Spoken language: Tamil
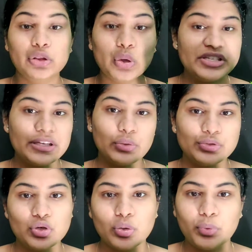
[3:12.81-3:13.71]
துளசி
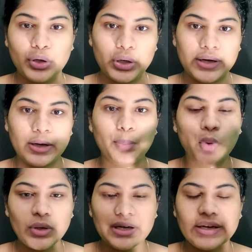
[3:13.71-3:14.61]
கொஞ்சோன்னு போட்டுக்கோங்க
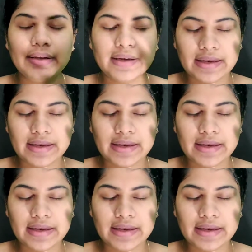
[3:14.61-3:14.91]
போட்டுட்டு